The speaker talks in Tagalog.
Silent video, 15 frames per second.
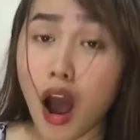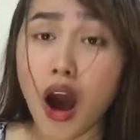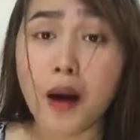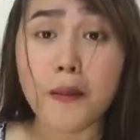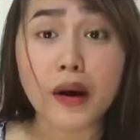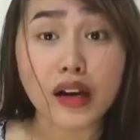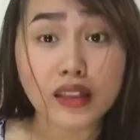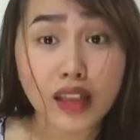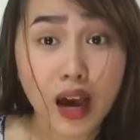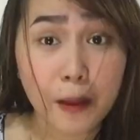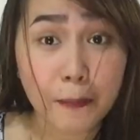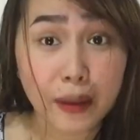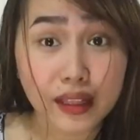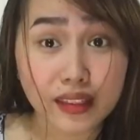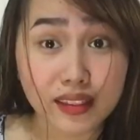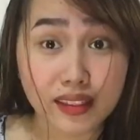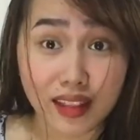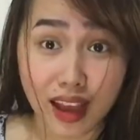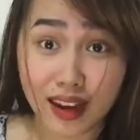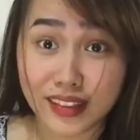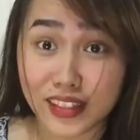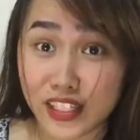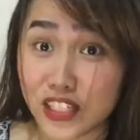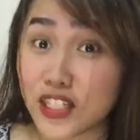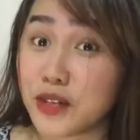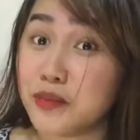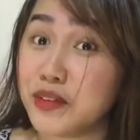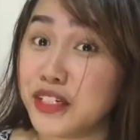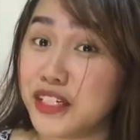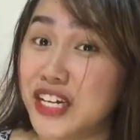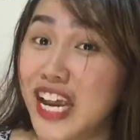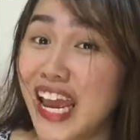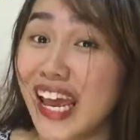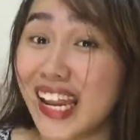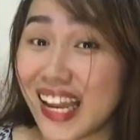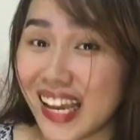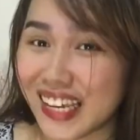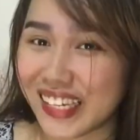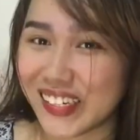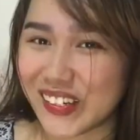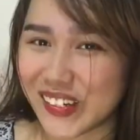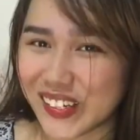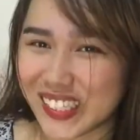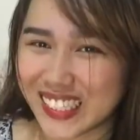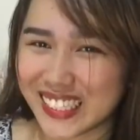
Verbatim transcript: Haba, dapat lang. Deserve ni Jella yun.